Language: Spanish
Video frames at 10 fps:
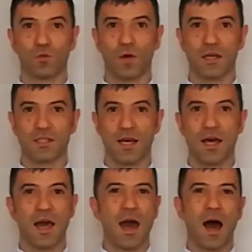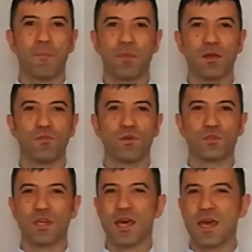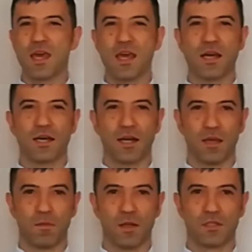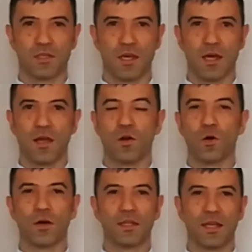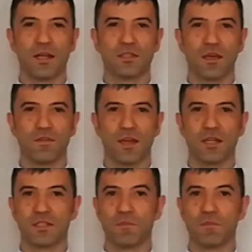a tu casa a precios increíbles. Lo que tenéis que hacer es